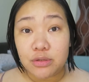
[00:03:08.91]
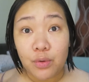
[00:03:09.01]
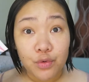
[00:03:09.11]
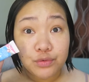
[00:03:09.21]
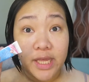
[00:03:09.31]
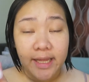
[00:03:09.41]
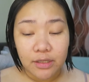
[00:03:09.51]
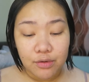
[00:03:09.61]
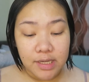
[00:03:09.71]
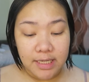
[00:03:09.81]
So,
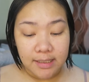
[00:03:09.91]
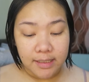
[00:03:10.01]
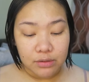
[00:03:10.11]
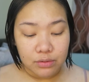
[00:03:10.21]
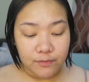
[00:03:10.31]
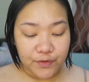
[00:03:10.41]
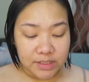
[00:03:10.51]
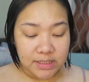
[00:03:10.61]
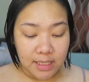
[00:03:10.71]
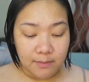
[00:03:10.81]
uunahin kong ilagay itong
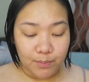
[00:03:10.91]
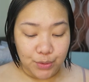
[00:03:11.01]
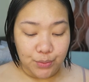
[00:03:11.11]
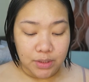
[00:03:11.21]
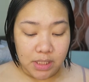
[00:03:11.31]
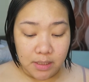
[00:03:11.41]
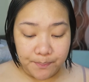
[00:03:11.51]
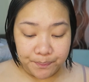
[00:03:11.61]
First Aid Beauty.